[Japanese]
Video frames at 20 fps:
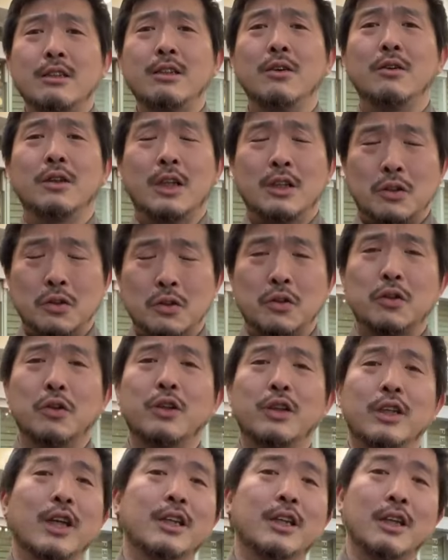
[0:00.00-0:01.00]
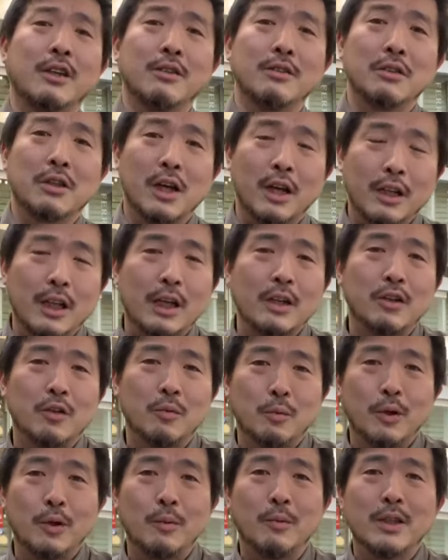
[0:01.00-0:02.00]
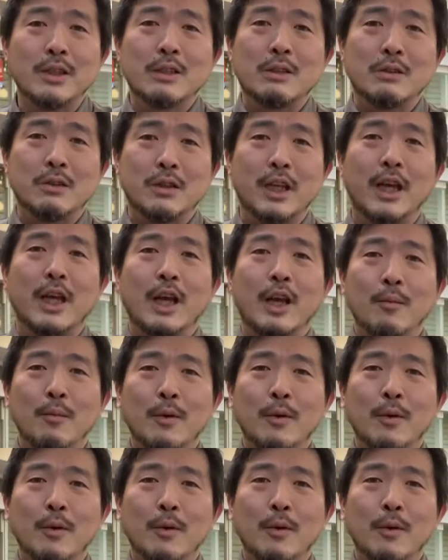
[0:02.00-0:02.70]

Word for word: いような状況になってくるかなと思いますので、